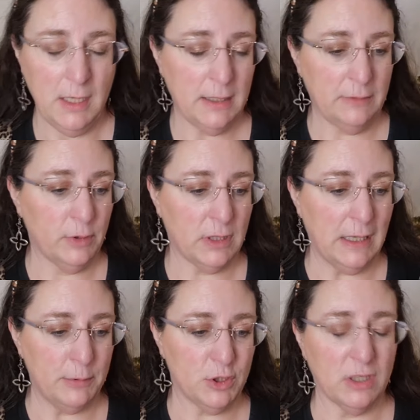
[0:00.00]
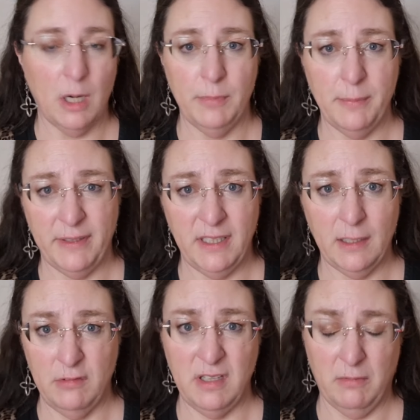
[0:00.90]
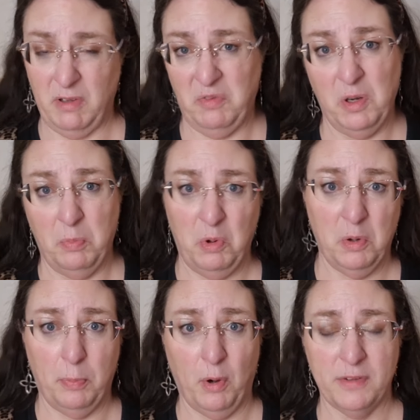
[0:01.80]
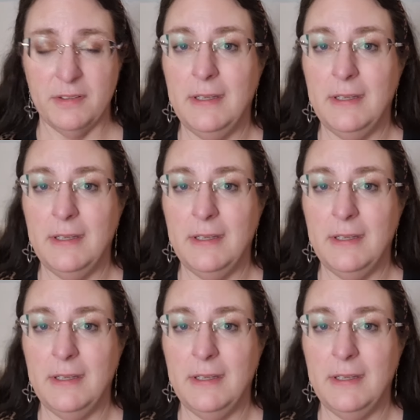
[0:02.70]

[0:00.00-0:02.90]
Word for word: Da wird, glaube ich, doch kaum jemand hingehen und sagen, was für eine blöde Box.